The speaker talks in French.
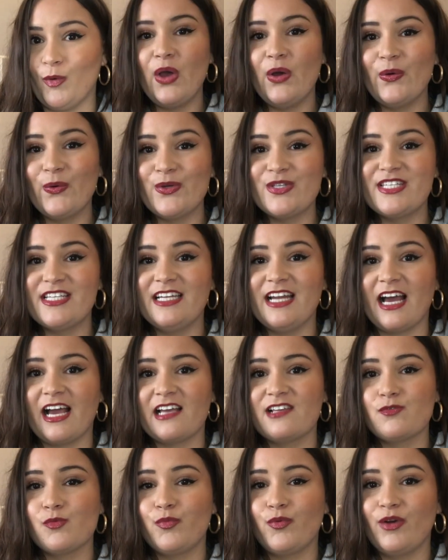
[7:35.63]
Aussi la
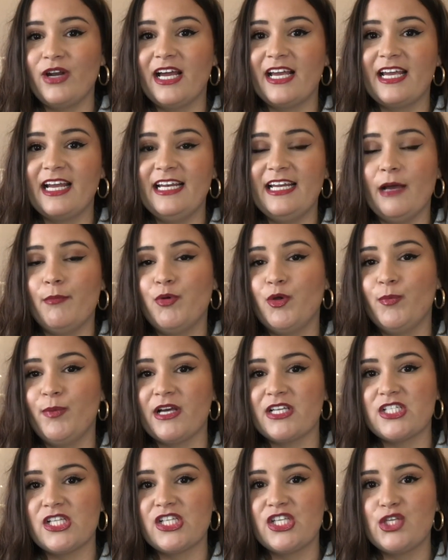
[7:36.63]
raison pour laquelle il y a peu de
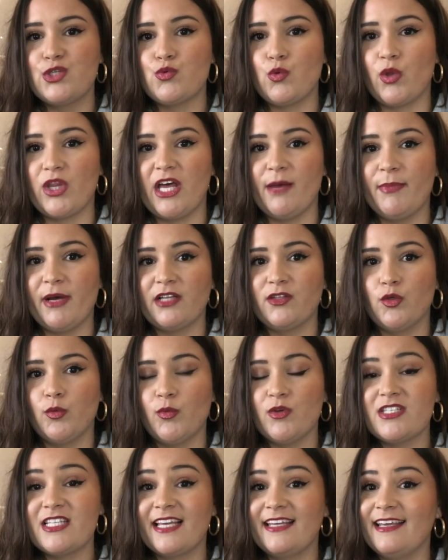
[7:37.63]
personnes qui sont en
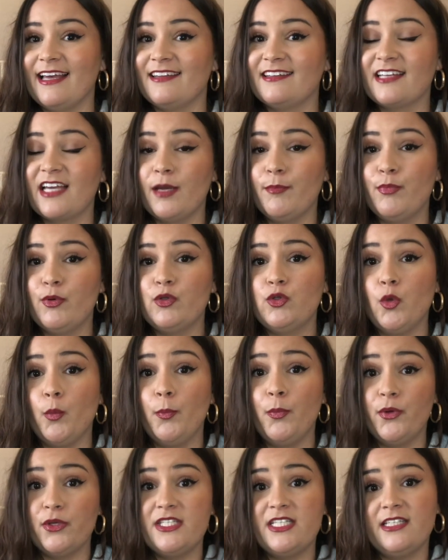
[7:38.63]
appartement, c'est qu'il y a très peu de
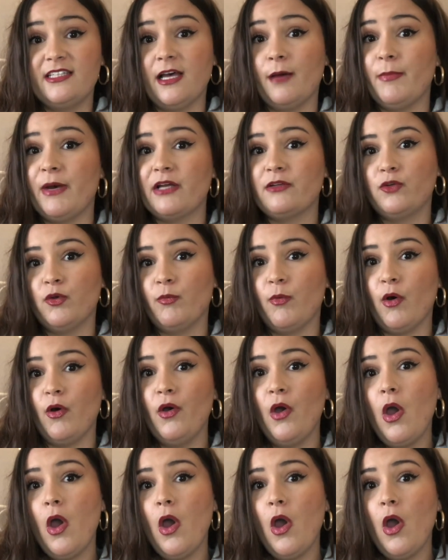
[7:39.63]
petits appartements.